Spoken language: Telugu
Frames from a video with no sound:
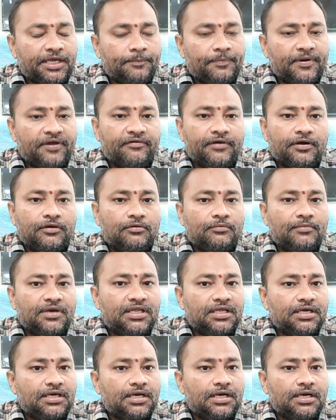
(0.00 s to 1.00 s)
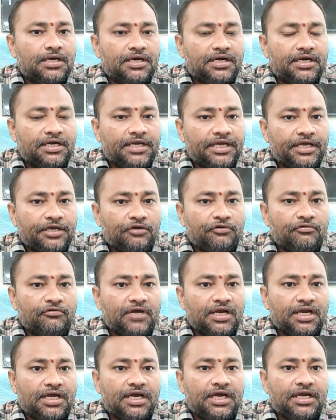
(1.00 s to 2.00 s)
ఇప్పటి వరకు మన దగ్గర డెంగ్యూ
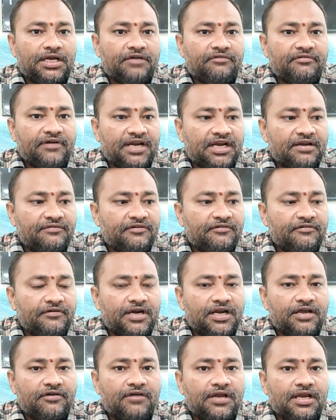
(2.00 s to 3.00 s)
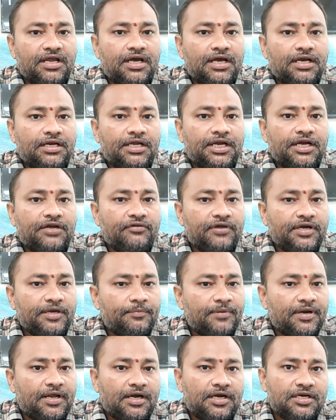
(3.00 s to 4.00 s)
వల్ల కానీ వైరల్ ఫీవర్ల వల్ల కానీ ఎటువంటి
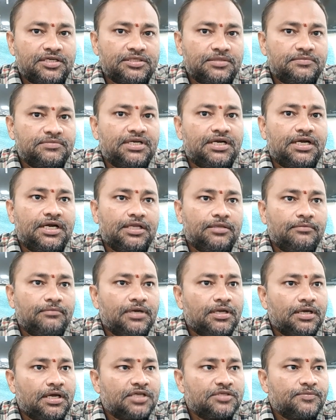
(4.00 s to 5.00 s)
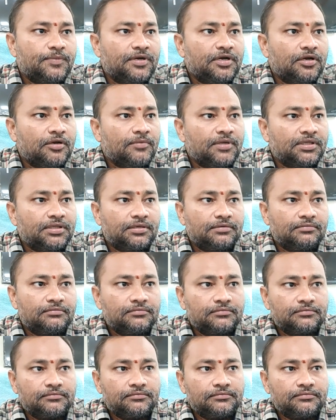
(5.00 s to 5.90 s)
ప్రాణ నష్టం జరగలేదు మన హాస్పిటల్లో మాత్రం